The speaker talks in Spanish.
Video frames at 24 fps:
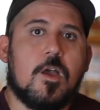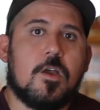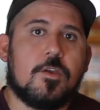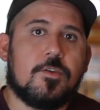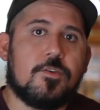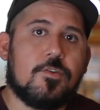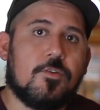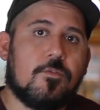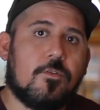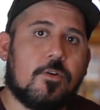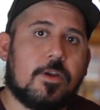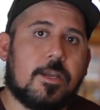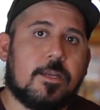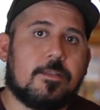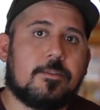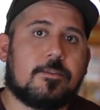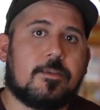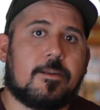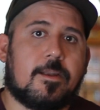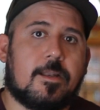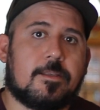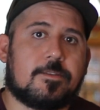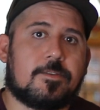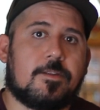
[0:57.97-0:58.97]
Y hubo
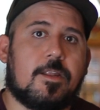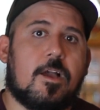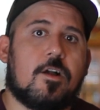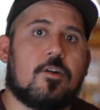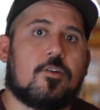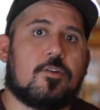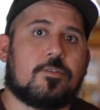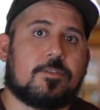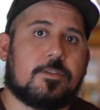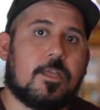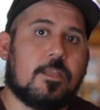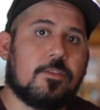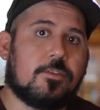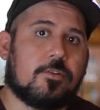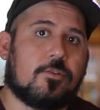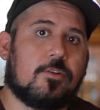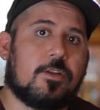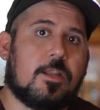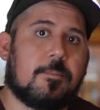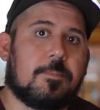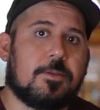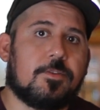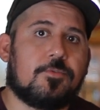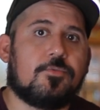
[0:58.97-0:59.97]
gente relacionada tanto
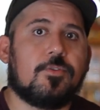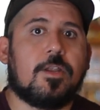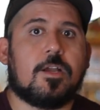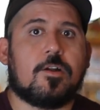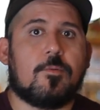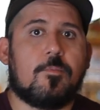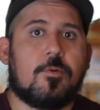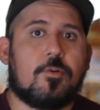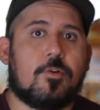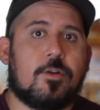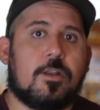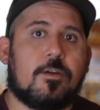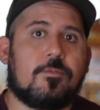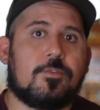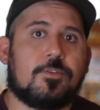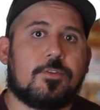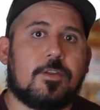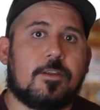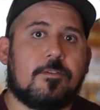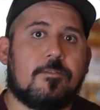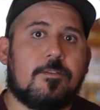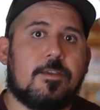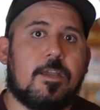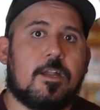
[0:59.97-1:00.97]
con la pintura como con la
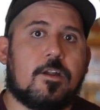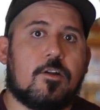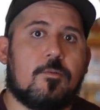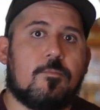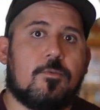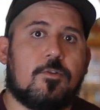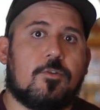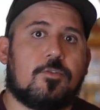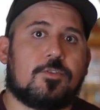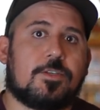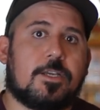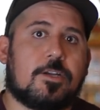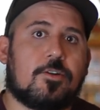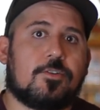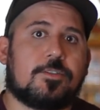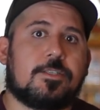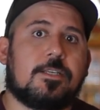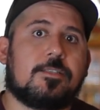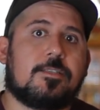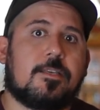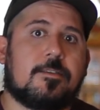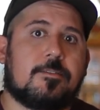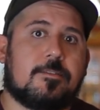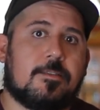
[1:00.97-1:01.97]
fotografía, como los
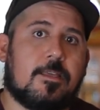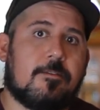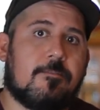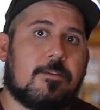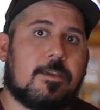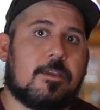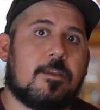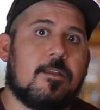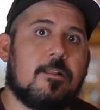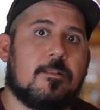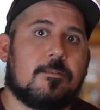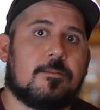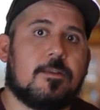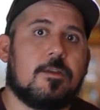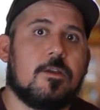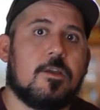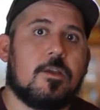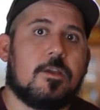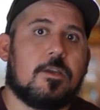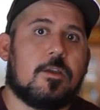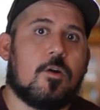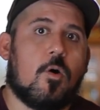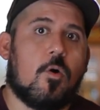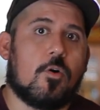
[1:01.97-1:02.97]
escoceses David Hill
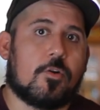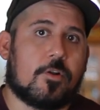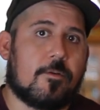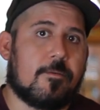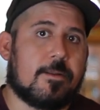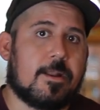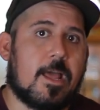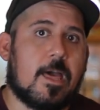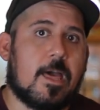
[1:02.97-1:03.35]
o Robert